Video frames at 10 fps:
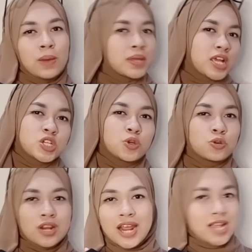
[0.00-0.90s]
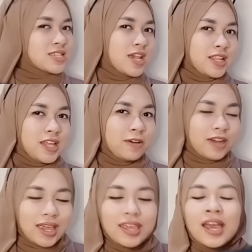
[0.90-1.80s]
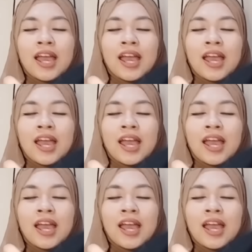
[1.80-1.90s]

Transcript: ambil aja ukuran XL-nya, oke? Okay?